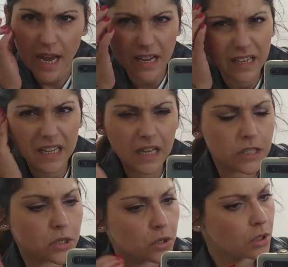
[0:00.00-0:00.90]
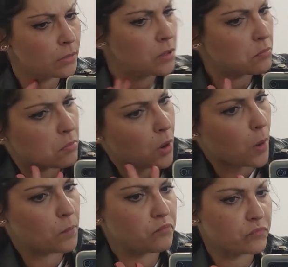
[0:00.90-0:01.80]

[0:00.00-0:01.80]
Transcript: è anche secondo me un po'